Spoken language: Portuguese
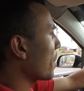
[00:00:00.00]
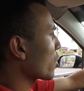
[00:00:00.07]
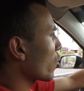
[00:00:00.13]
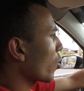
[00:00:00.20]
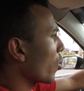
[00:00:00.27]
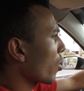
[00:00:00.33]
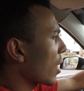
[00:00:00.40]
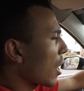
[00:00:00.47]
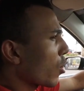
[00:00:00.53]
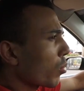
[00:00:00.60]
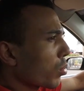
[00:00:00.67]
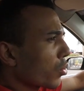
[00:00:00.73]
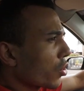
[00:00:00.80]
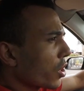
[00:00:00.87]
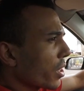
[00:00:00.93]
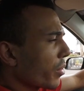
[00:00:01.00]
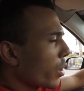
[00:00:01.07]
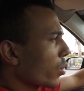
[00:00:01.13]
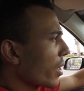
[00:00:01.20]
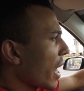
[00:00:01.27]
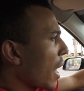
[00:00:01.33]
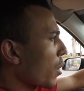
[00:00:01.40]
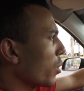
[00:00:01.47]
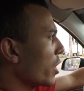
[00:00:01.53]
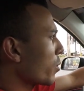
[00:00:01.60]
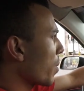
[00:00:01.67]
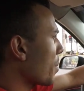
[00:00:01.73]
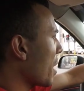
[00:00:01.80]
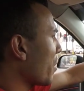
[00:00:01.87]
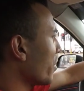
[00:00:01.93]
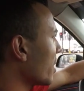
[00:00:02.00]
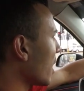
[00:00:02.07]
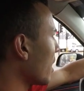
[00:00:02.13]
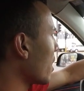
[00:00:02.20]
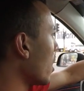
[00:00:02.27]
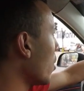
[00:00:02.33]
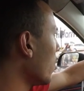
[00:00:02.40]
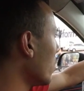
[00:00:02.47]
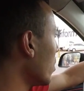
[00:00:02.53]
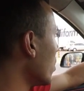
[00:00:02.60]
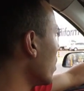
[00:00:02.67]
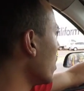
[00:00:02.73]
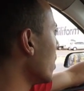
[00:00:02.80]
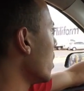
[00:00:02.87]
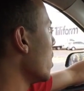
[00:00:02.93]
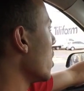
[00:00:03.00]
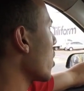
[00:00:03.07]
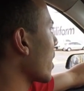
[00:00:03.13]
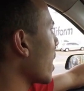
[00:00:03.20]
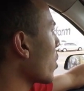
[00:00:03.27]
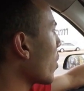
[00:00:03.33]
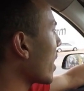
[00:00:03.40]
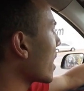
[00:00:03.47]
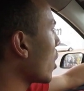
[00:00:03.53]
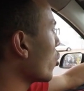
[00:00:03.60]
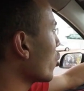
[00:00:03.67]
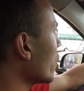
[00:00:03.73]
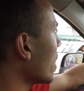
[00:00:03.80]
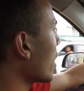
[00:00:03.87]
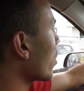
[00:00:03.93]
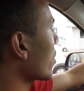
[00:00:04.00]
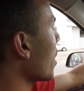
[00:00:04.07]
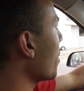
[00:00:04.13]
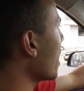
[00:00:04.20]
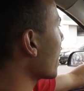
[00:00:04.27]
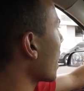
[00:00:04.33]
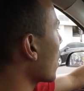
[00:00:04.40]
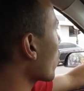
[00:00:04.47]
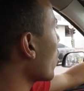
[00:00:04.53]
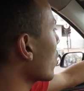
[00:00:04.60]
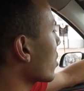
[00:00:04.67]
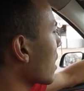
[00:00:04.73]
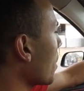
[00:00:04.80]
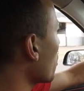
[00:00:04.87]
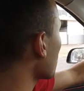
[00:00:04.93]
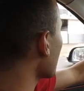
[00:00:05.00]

pra só colocar combustível. Eu não quero isso pra minha vida, não. Eu quero guardar um dinheiro também. Quero conquistar